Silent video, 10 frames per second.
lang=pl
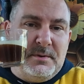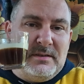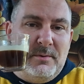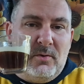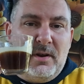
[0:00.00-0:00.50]
że
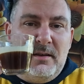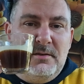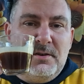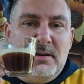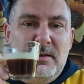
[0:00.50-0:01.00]
sobie
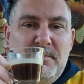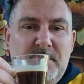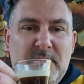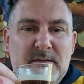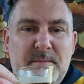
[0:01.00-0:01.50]
ograniczę i
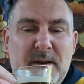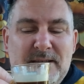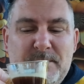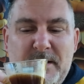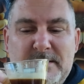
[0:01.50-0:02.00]
piję sobie
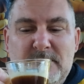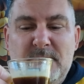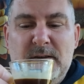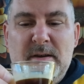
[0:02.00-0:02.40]
espresso.